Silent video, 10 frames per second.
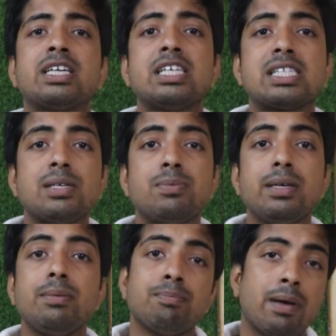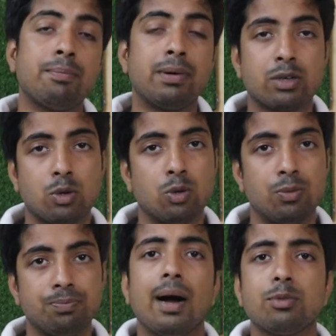किसी भी मेंबर
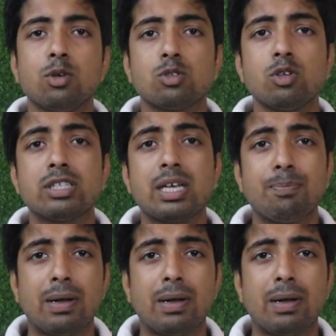को अब दोस्तों इसके